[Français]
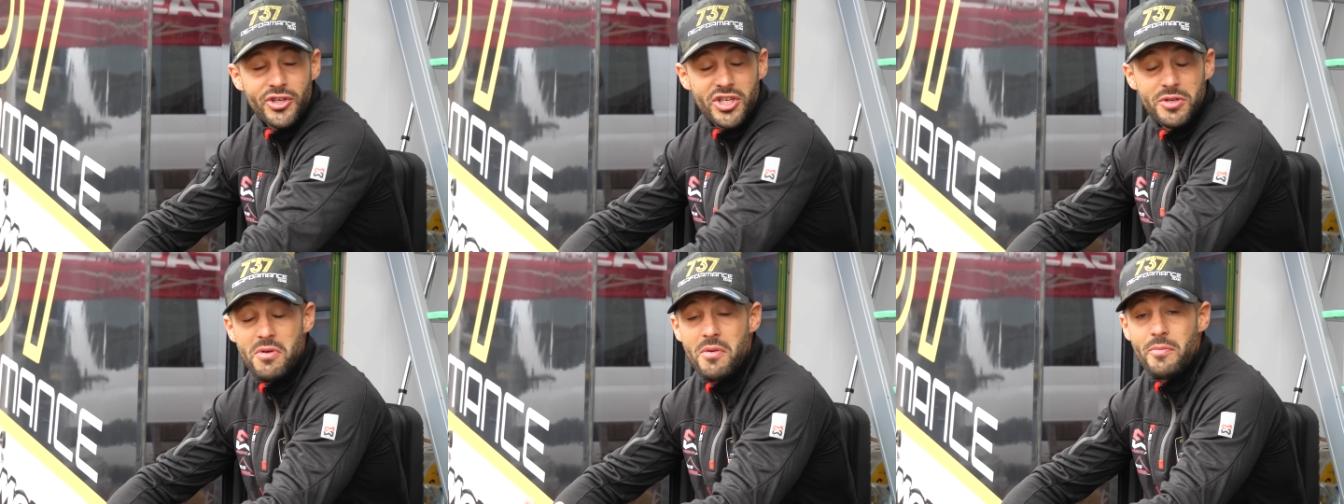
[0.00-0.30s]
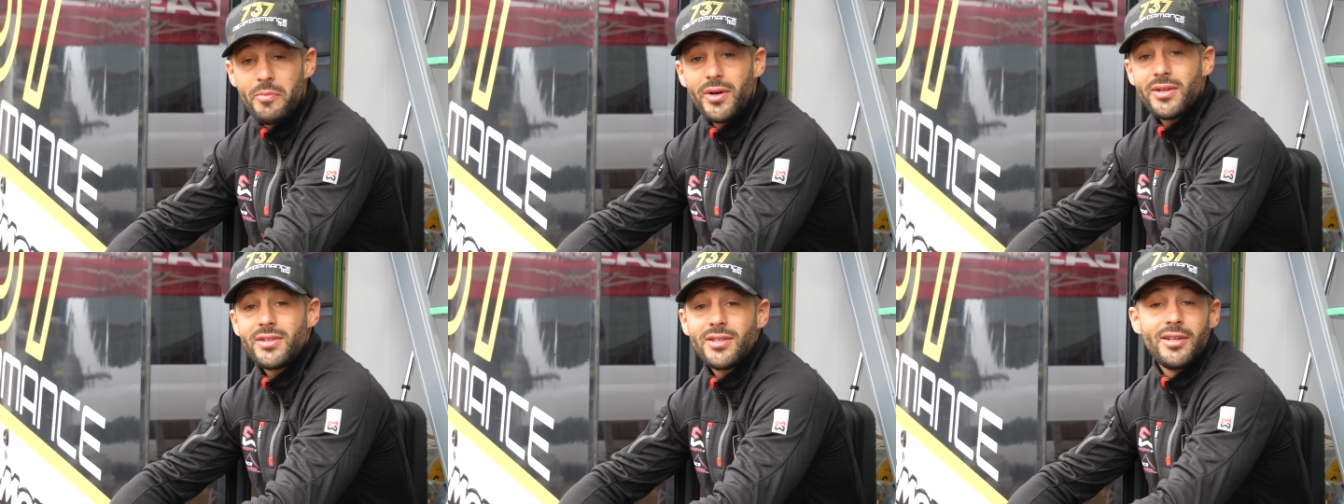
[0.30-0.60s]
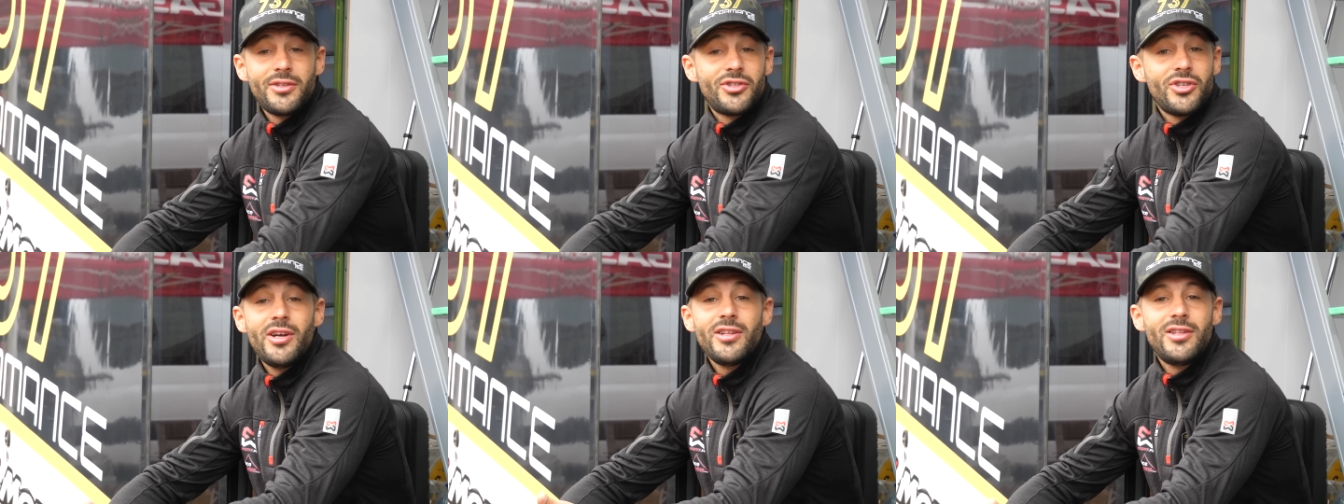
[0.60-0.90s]
Je sais même pas si
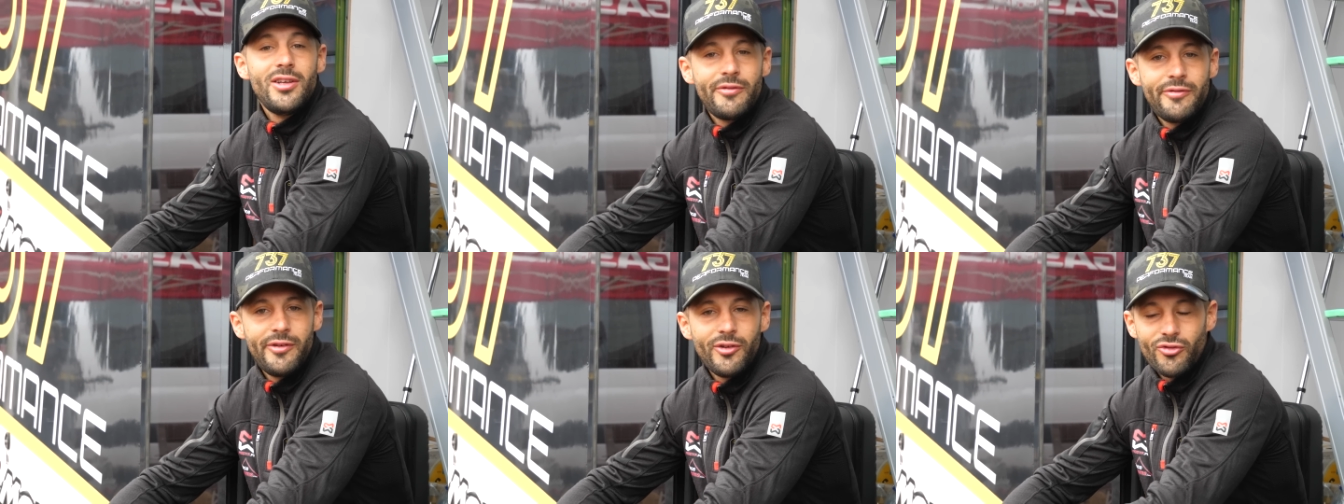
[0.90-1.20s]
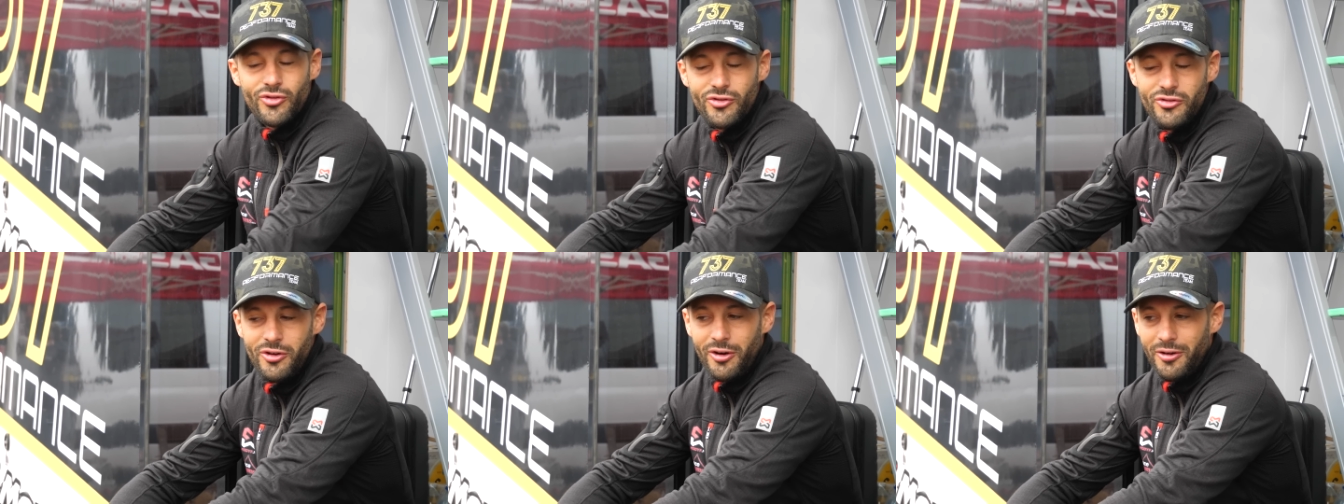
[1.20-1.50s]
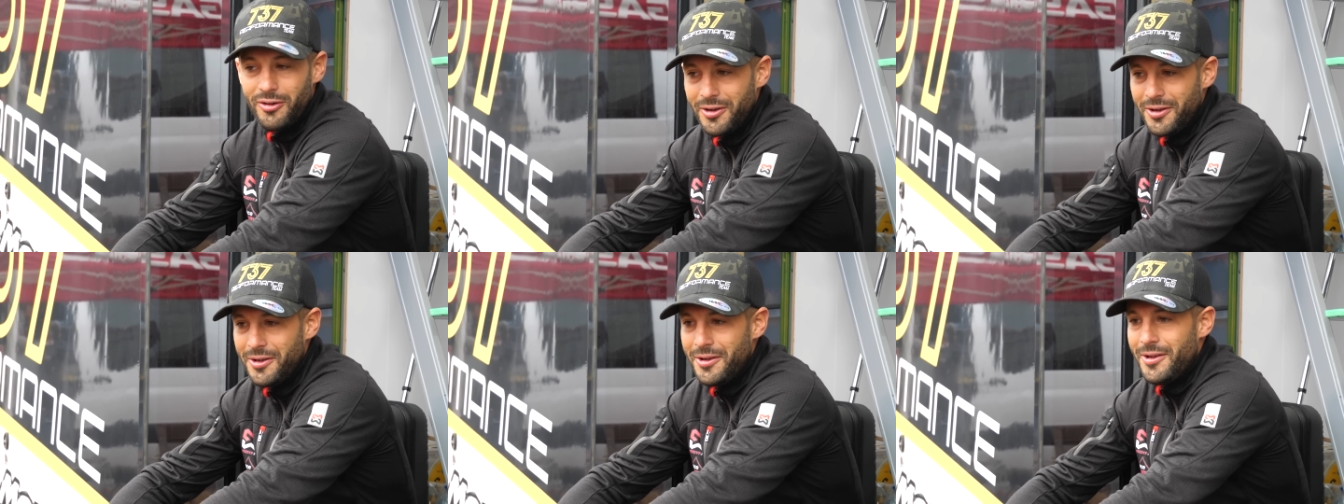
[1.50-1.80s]
ça a déjà été fait en
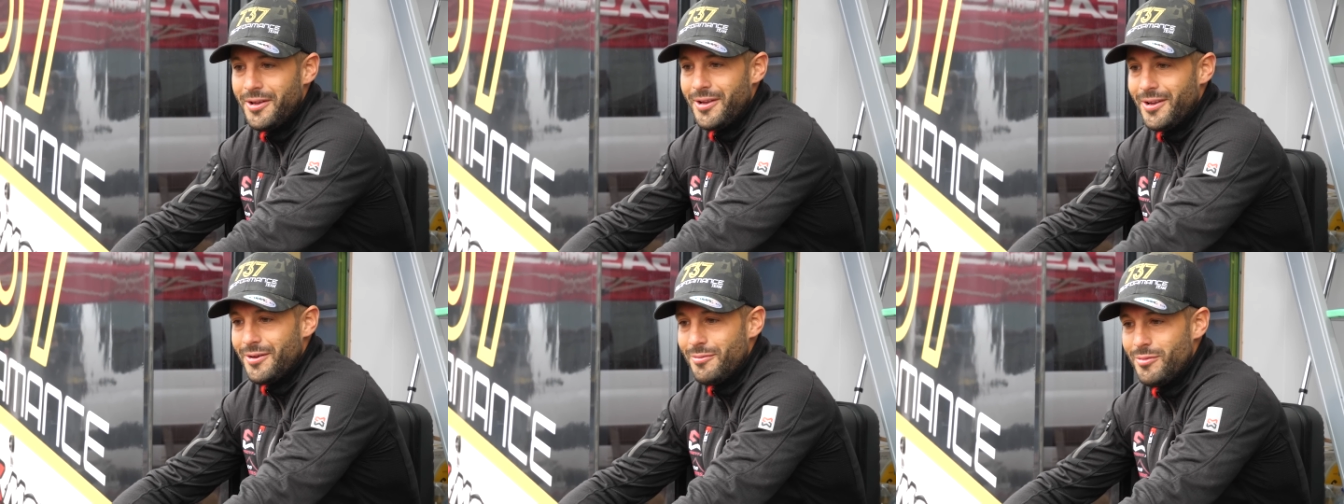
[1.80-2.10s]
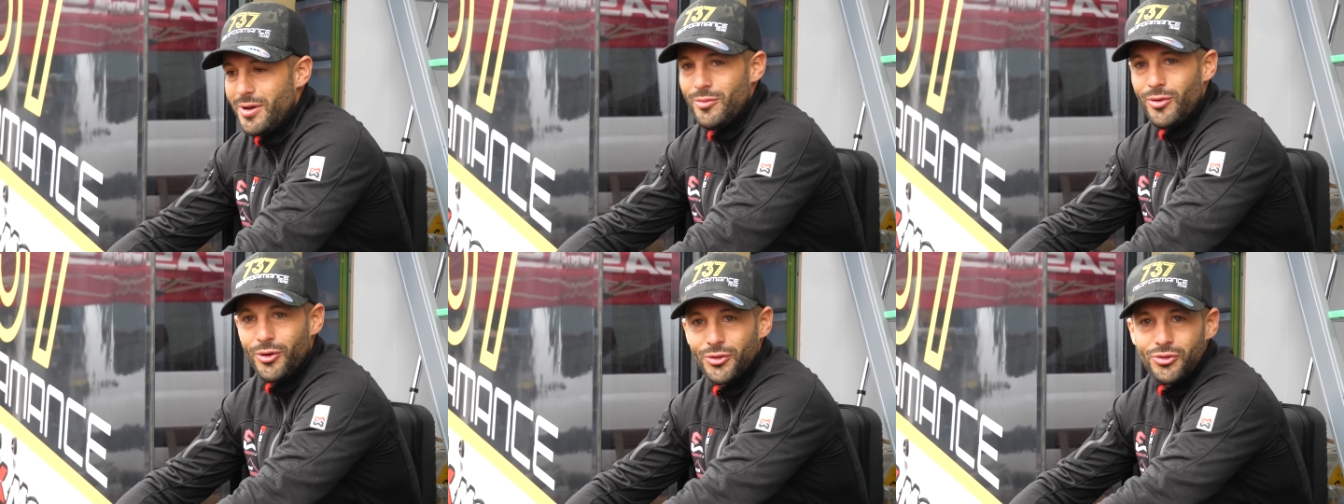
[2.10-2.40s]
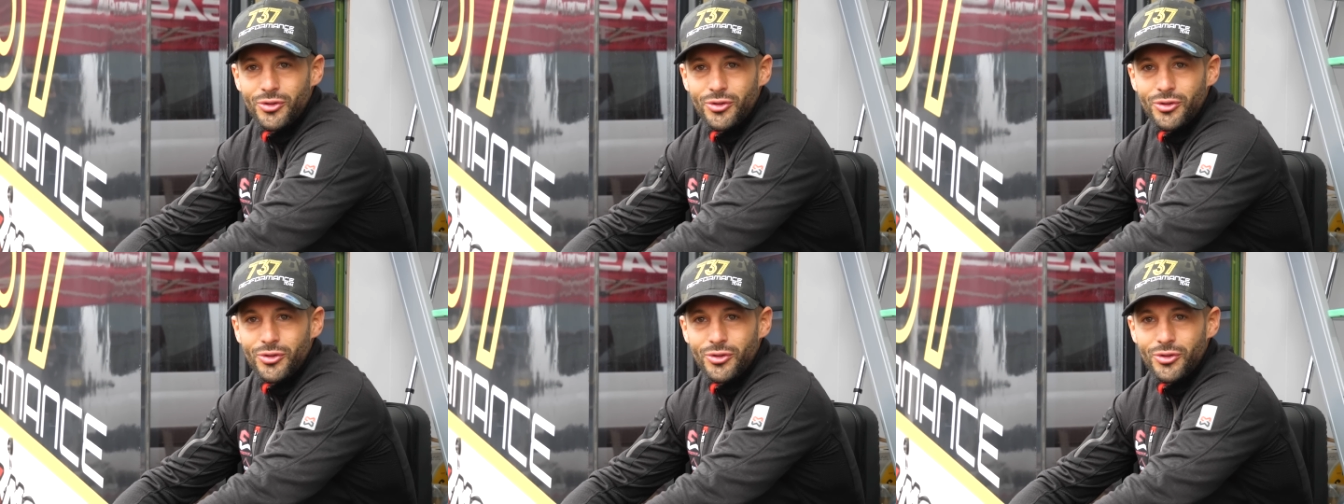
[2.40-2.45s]
junior. Mais bon,